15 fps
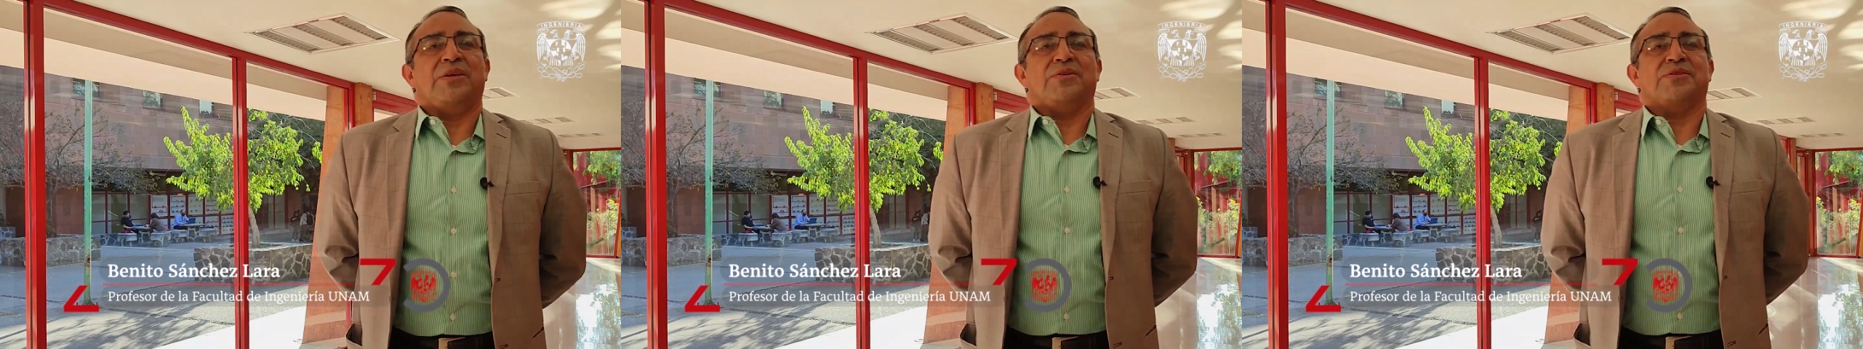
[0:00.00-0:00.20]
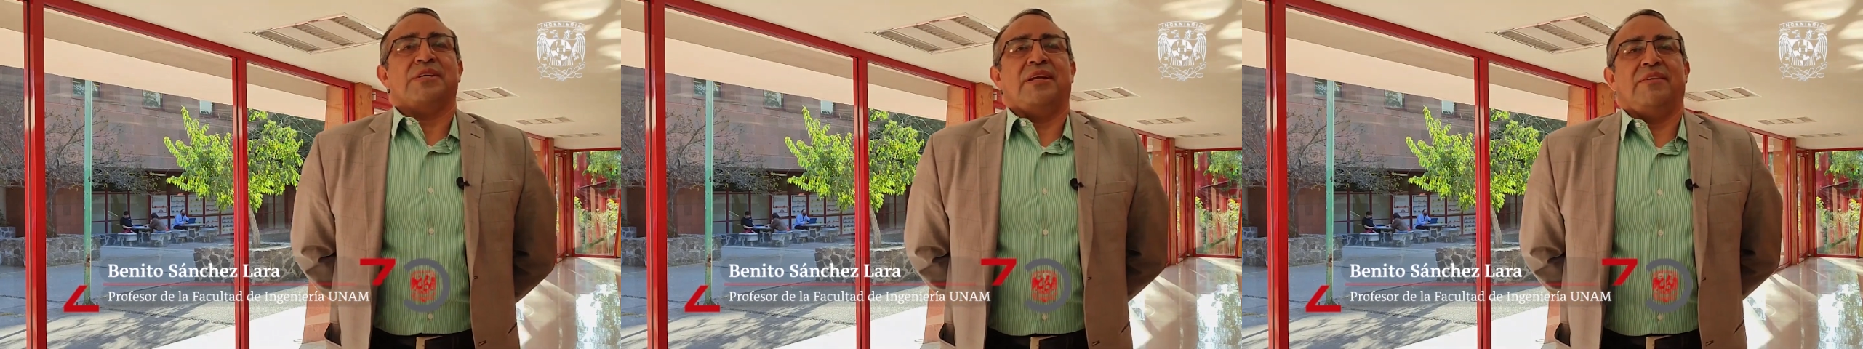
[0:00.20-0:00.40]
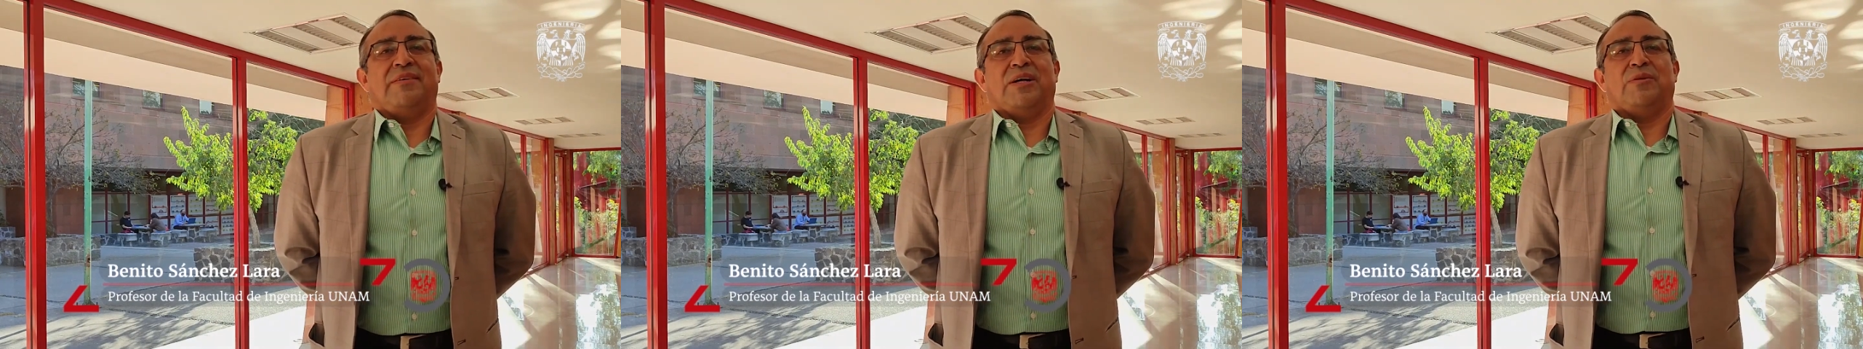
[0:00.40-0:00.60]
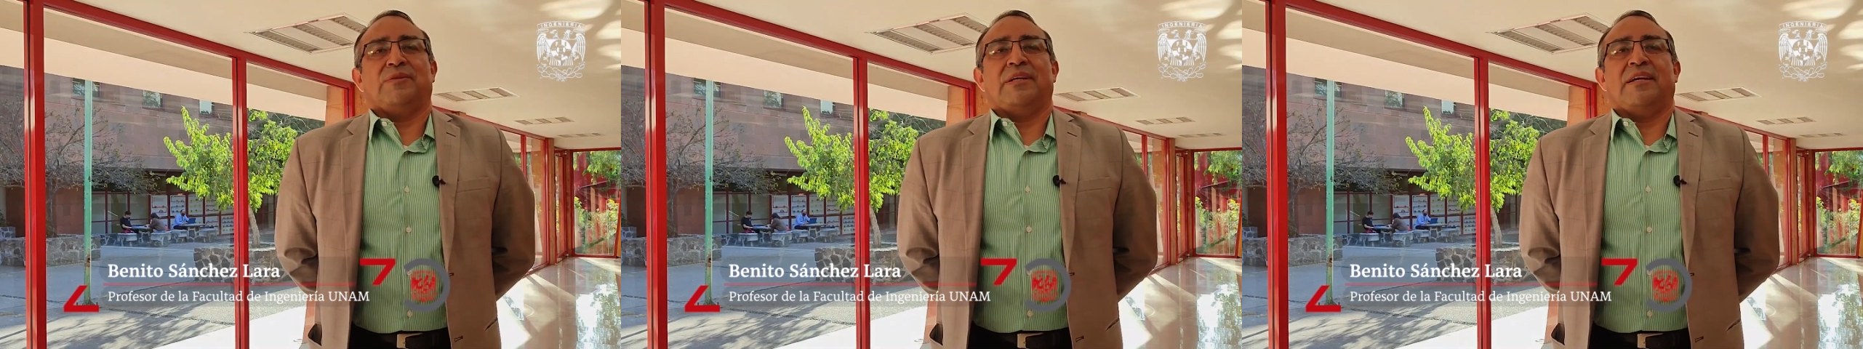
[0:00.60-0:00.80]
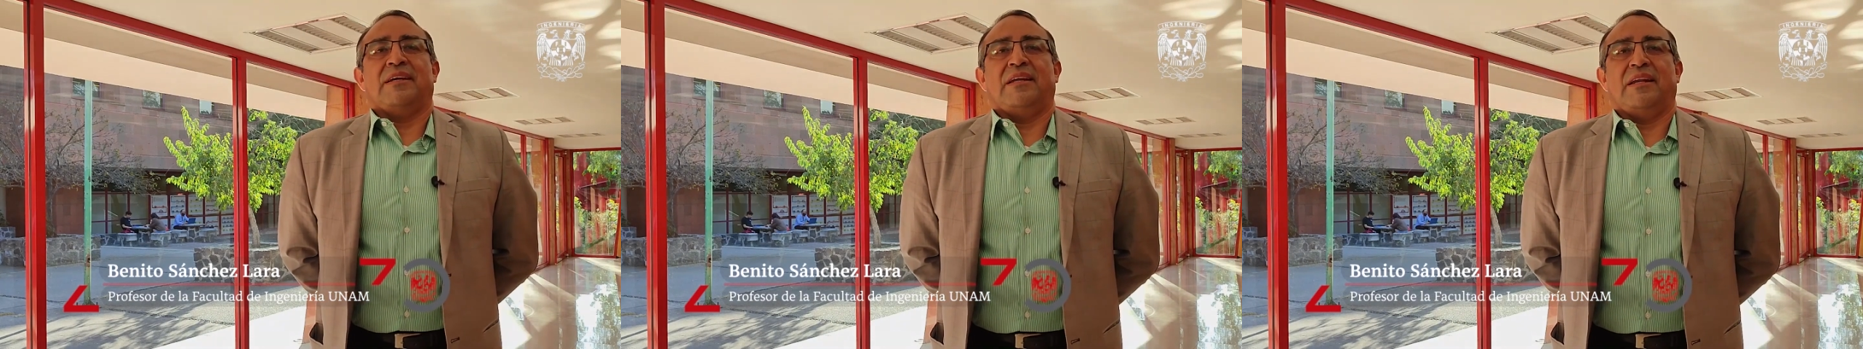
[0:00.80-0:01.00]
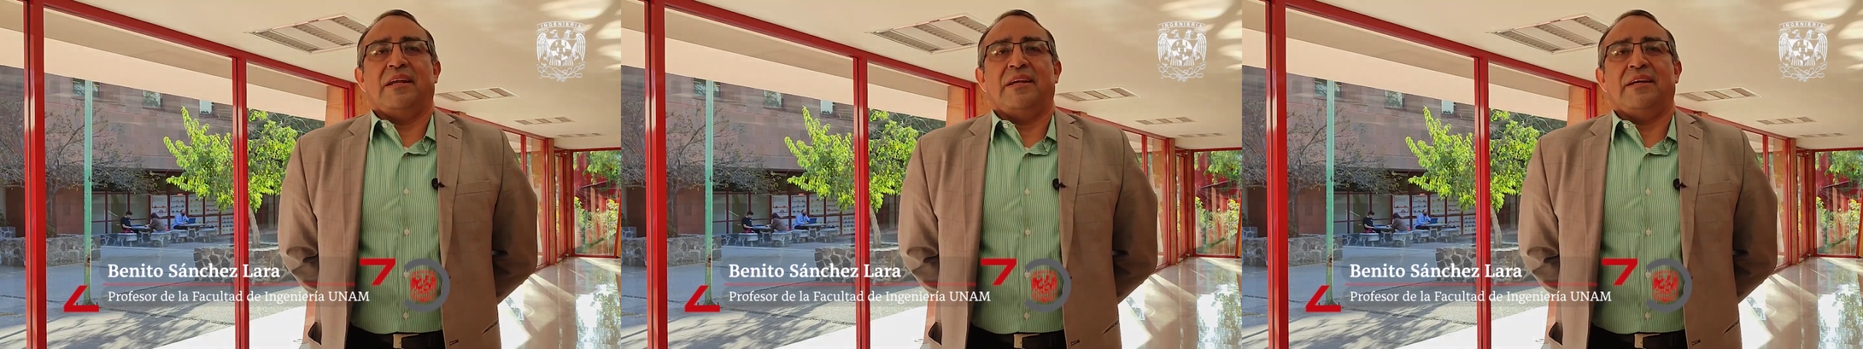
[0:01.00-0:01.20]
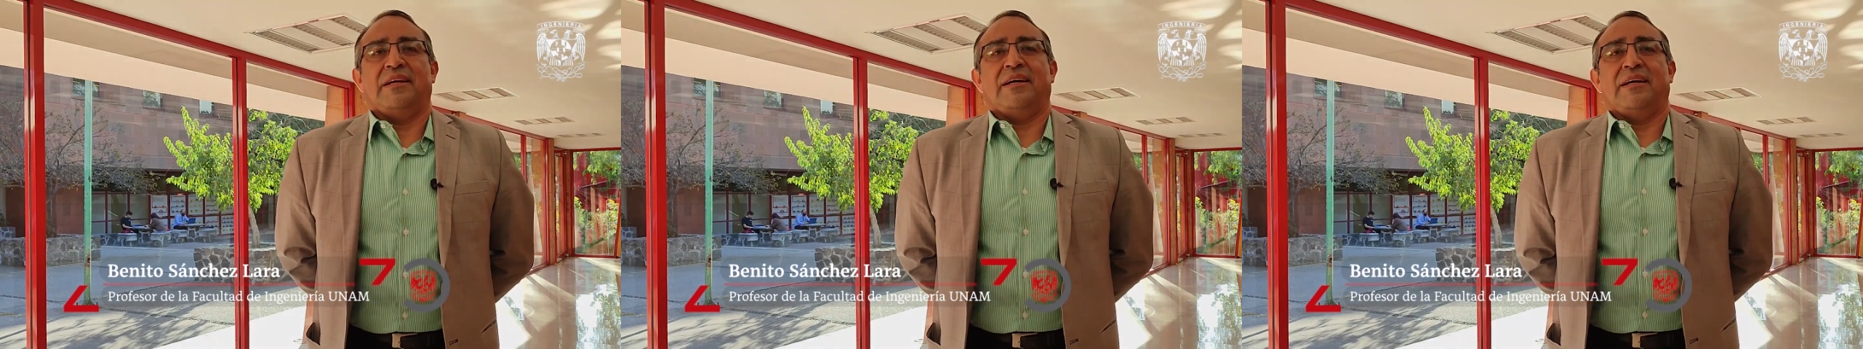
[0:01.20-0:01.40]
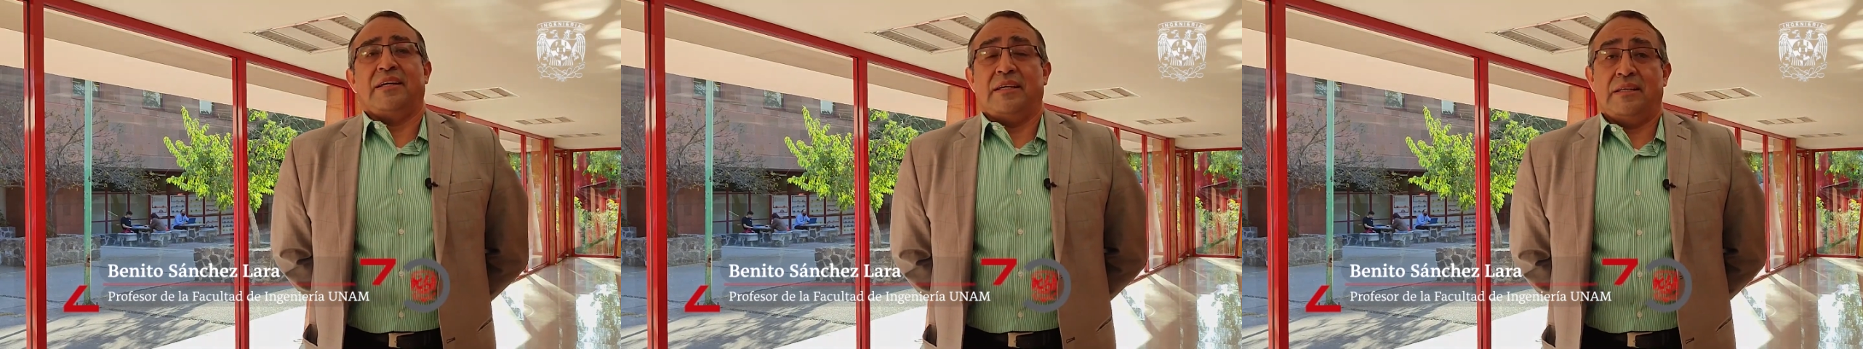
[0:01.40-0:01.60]
años en la Facultad de
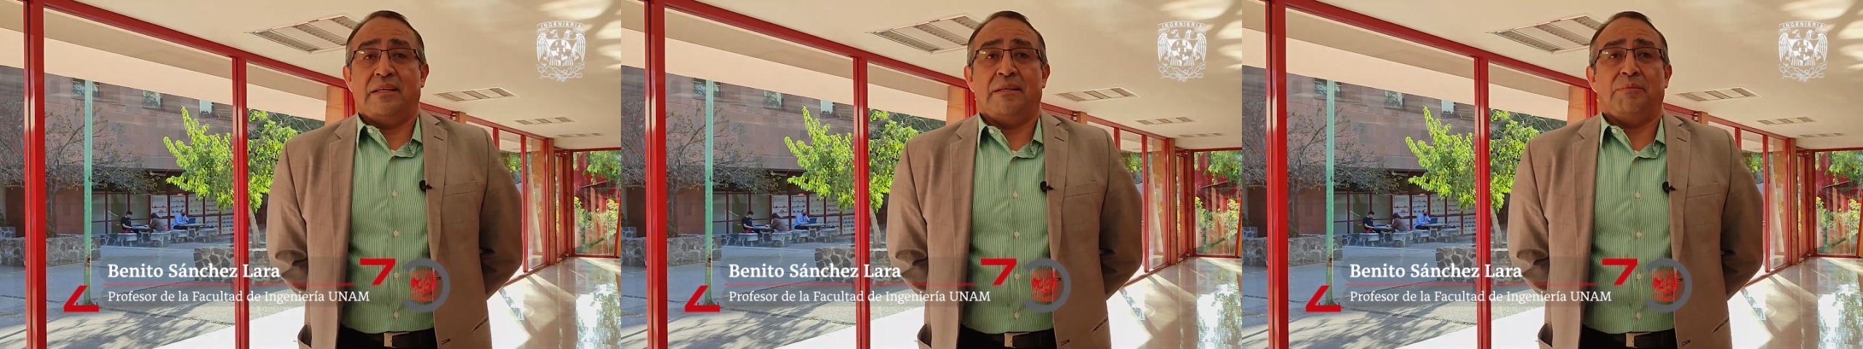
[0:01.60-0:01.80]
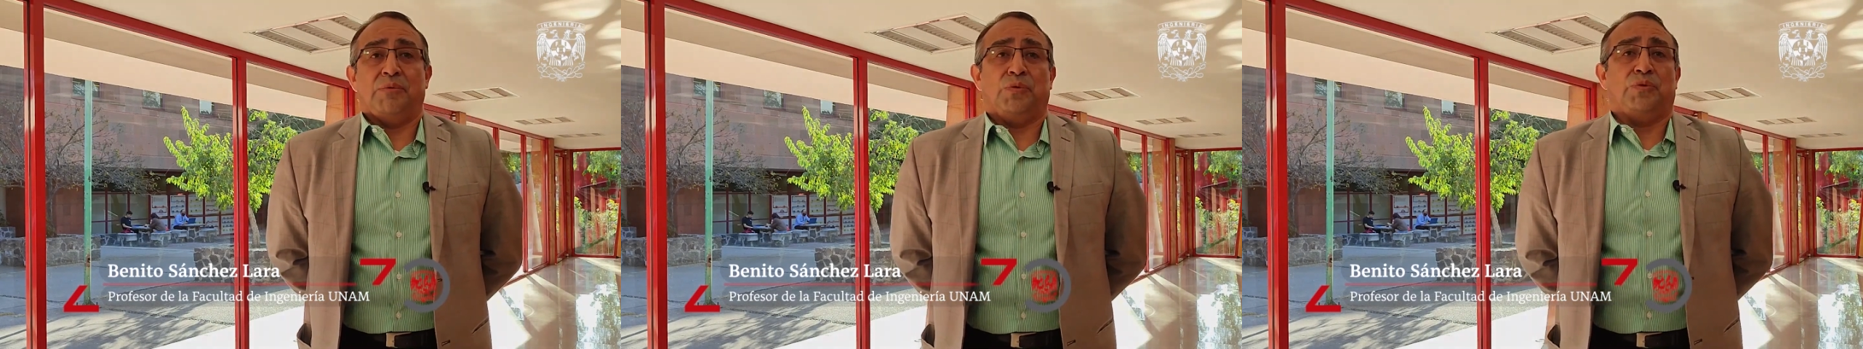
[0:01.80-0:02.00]
Ingeniería y